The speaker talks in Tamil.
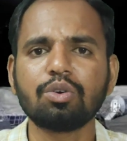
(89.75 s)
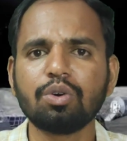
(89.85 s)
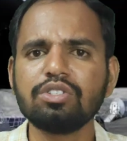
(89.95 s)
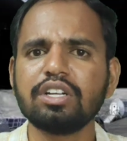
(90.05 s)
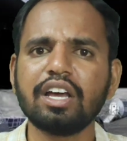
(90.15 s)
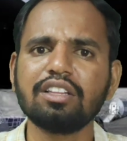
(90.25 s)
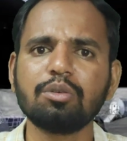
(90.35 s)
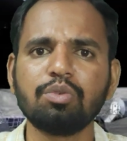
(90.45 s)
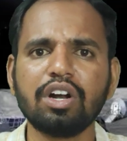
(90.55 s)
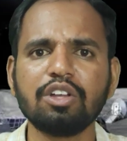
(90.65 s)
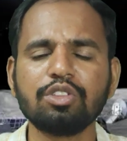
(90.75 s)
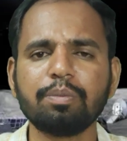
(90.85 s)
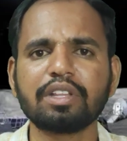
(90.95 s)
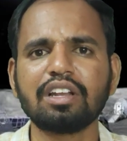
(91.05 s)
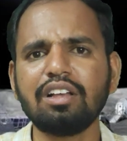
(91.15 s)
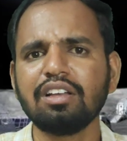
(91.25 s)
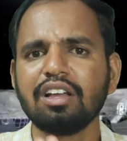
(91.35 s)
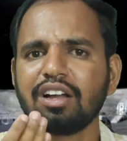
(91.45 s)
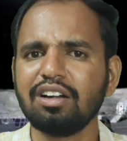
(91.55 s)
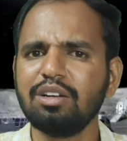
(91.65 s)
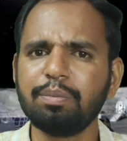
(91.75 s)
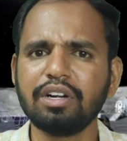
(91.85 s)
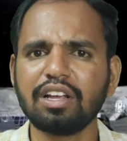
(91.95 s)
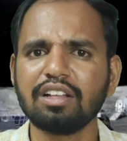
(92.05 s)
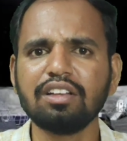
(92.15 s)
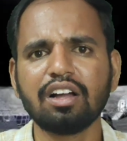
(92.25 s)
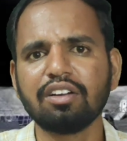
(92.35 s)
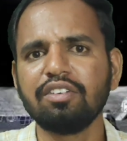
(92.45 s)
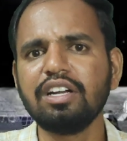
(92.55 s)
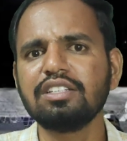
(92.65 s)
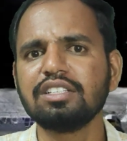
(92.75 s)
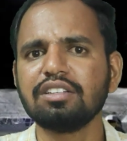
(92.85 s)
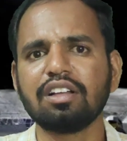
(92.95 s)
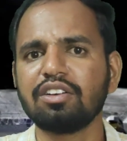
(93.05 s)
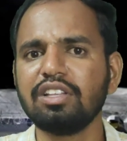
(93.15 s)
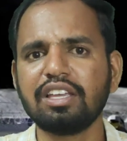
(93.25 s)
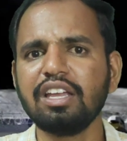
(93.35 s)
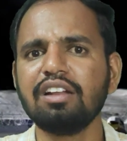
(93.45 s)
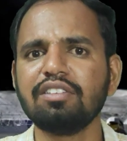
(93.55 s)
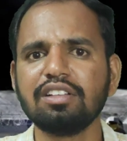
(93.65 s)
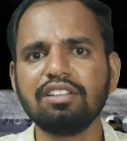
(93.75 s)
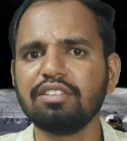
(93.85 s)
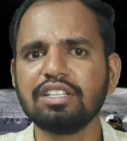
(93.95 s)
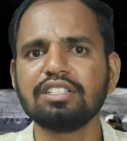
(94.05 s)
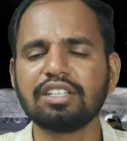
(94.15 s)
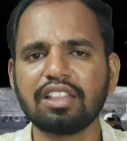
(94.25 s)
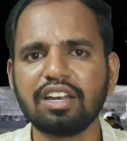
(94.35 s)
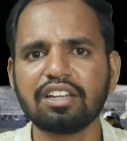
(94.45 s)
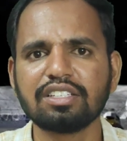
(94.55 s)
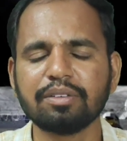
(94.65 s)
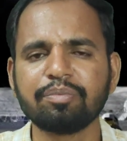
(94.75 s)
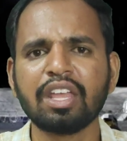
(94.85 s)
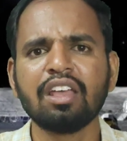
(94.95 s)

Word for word: இருக்கு கொஞ்ச நேரத்துக்கு முன்னாடி வந்து பார்த்திங்கன்னா கட்டுப்பாட்டை இழந்து அங்கே வெடிச்சு அதாவது கீழே விழுந்து வெடித்து செதறிடுச்சு